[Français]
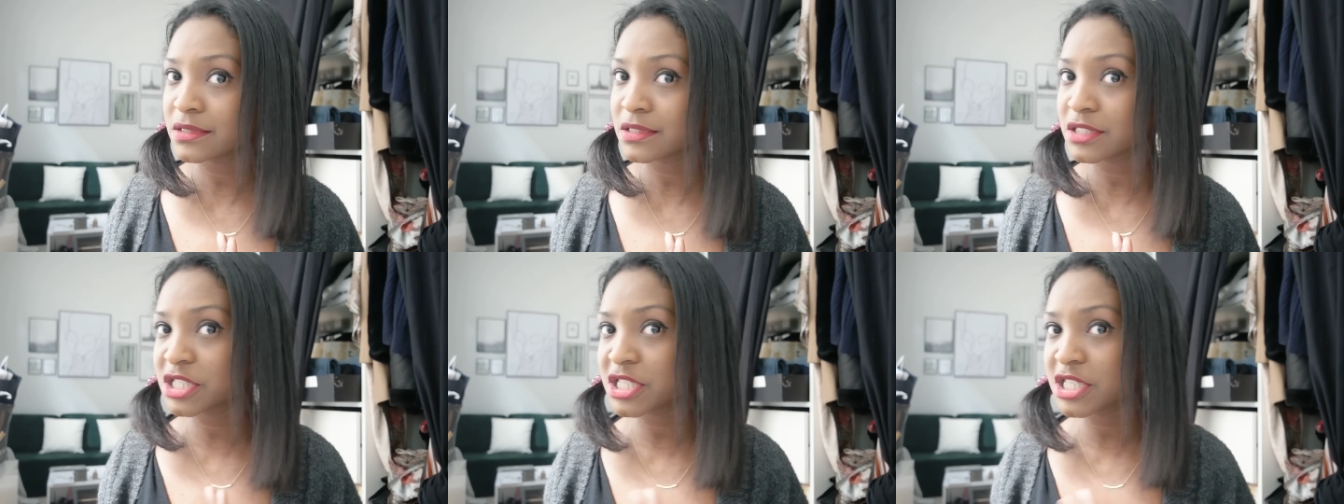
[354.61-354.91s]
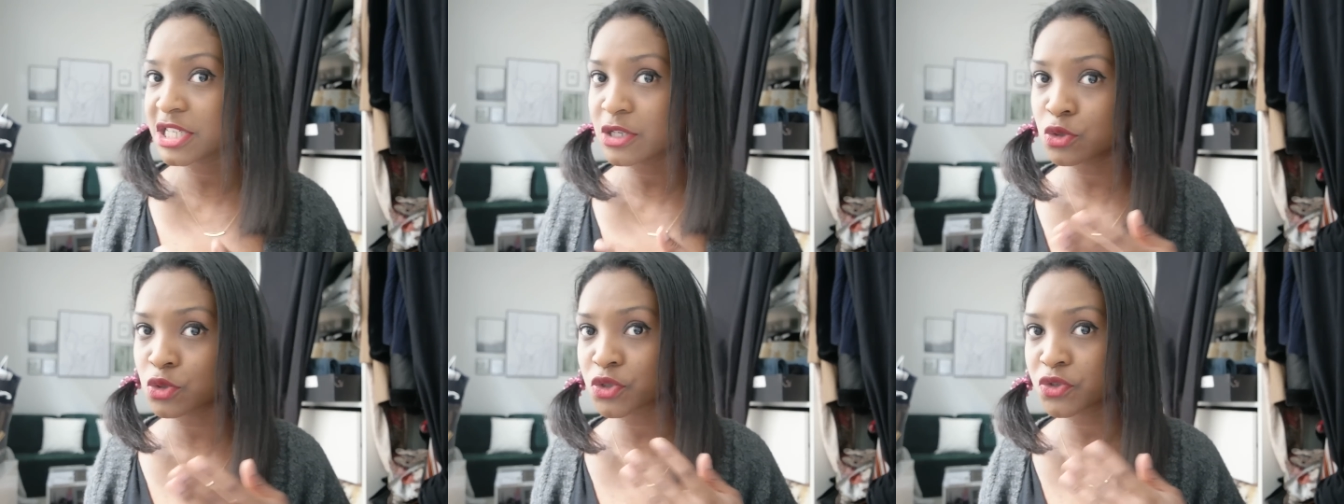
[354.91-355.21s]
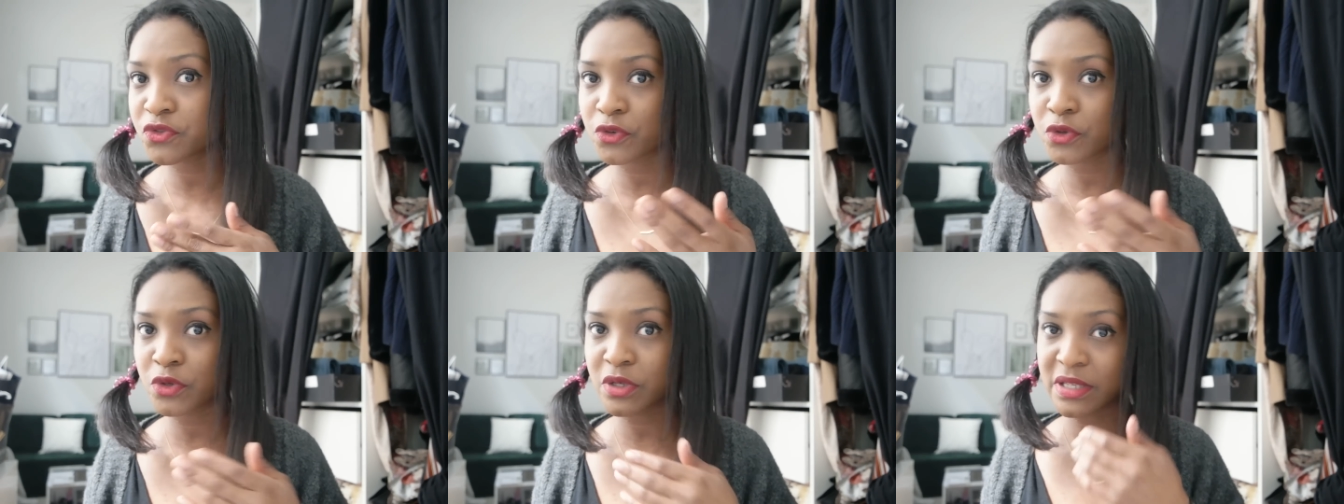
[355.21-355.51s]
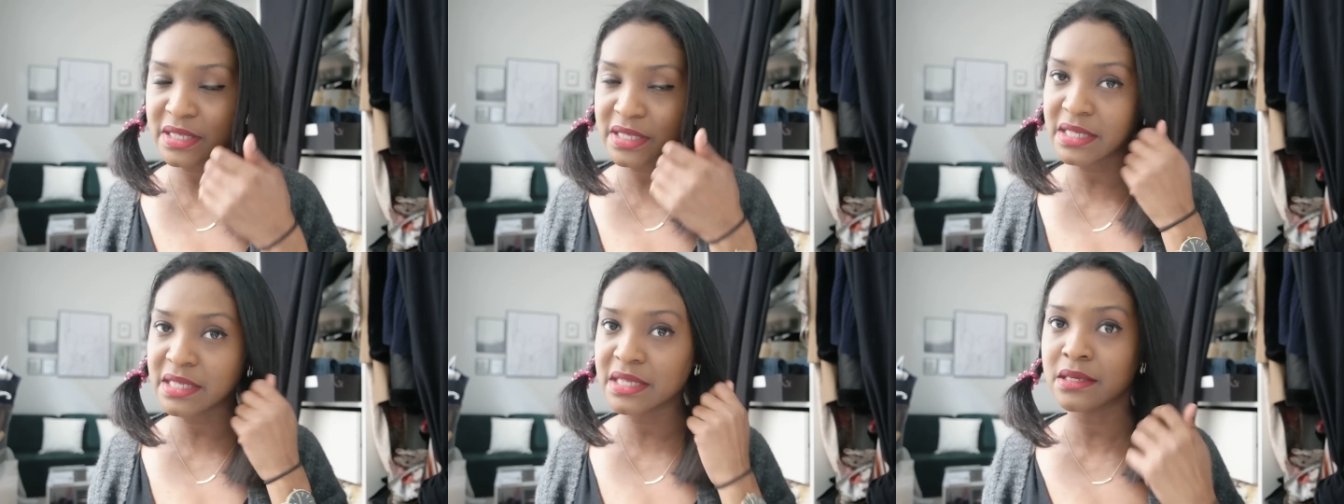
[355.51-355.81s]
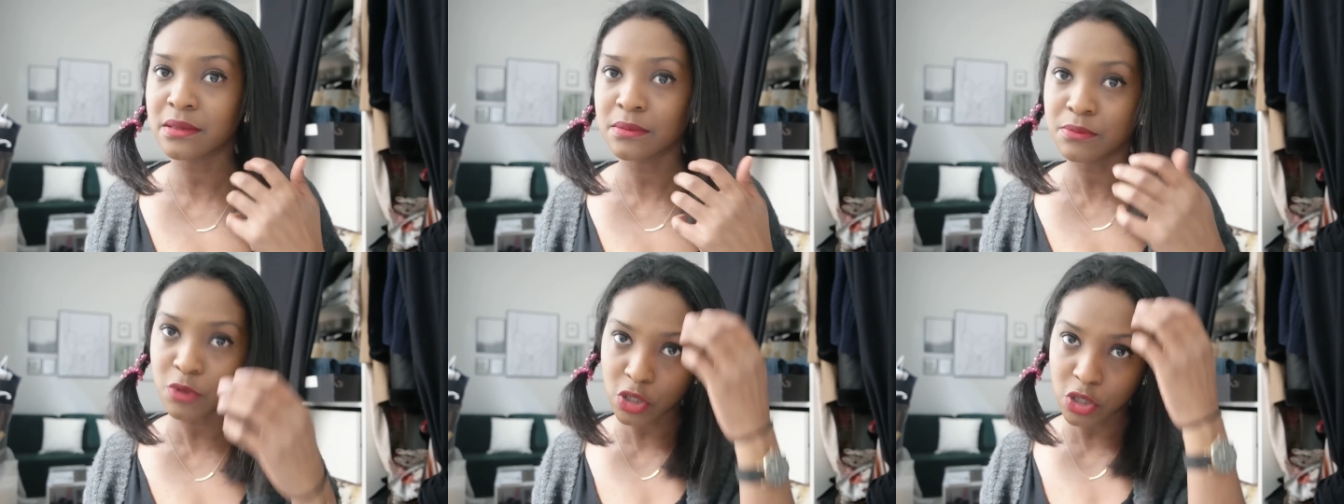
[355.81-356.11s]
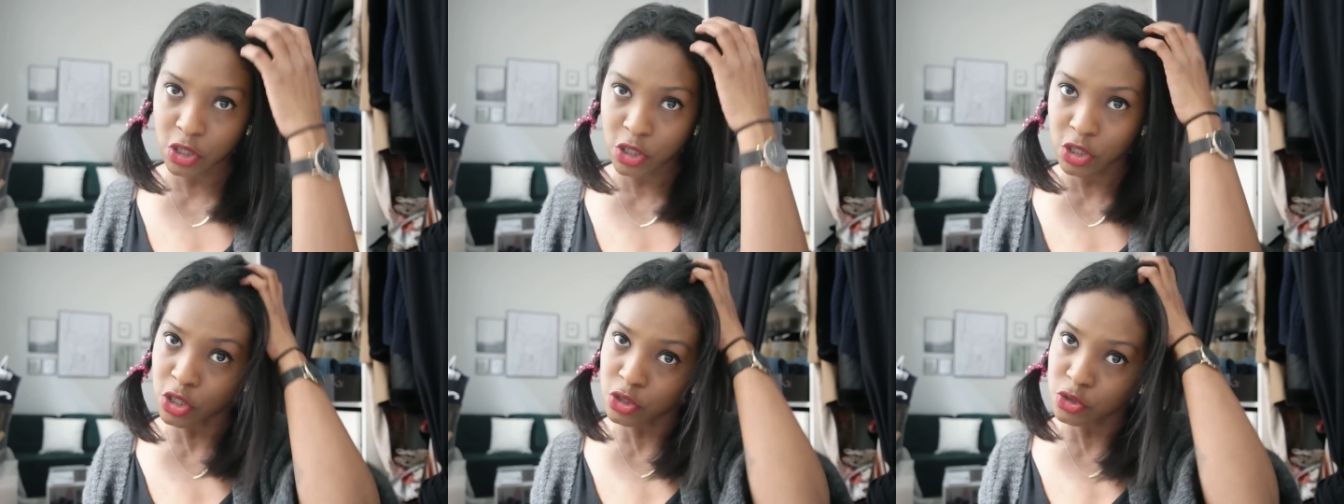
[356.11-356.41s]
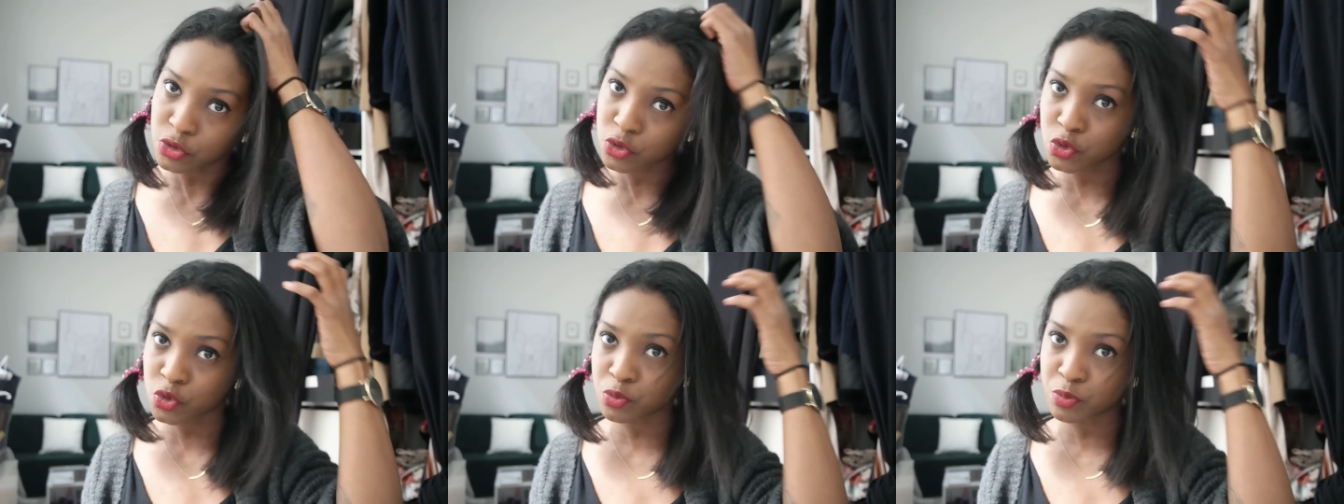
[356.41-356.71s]
j'ai le cheveu qui manque encore
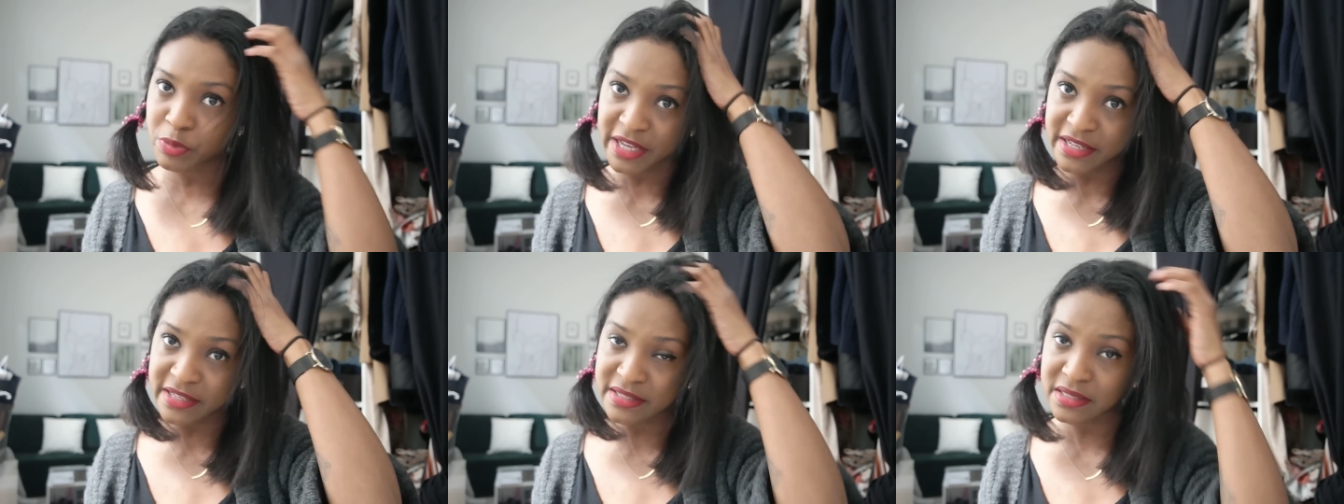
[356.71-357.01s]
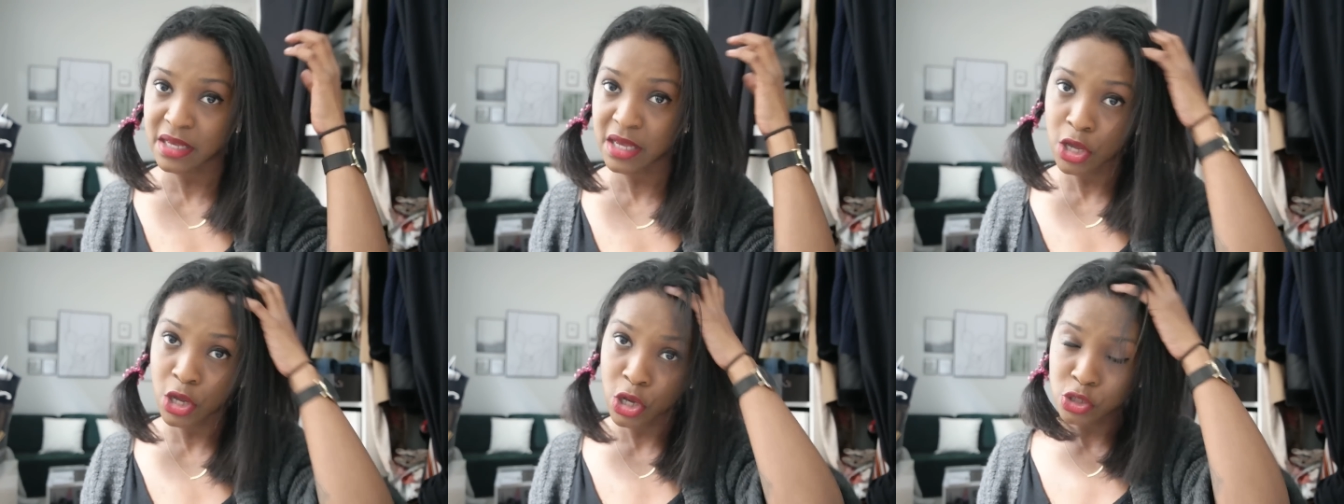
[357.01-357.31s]
de souplesse.